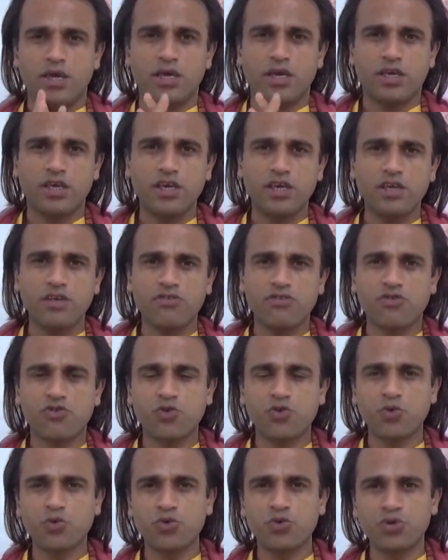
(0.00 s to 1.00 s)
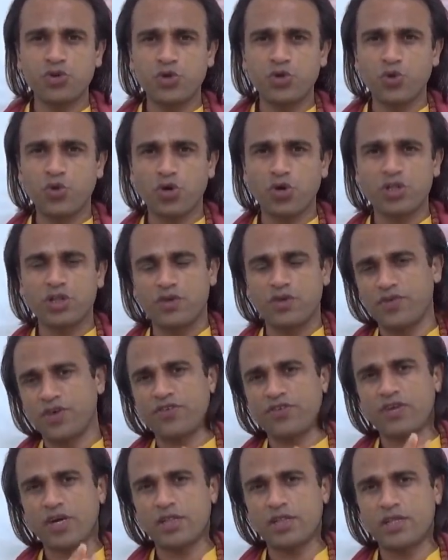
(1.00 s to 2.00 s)
21 जून योग
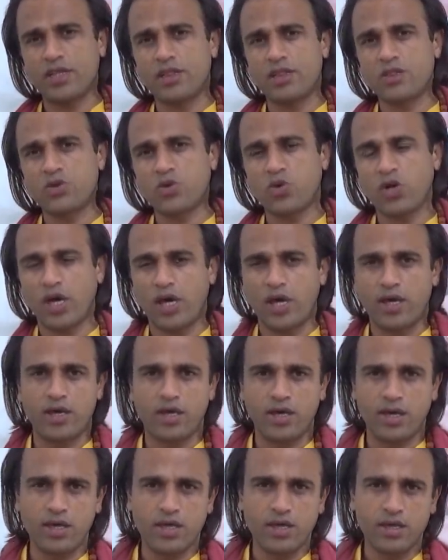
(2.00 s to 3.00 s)
दिवस का दिन तो है ही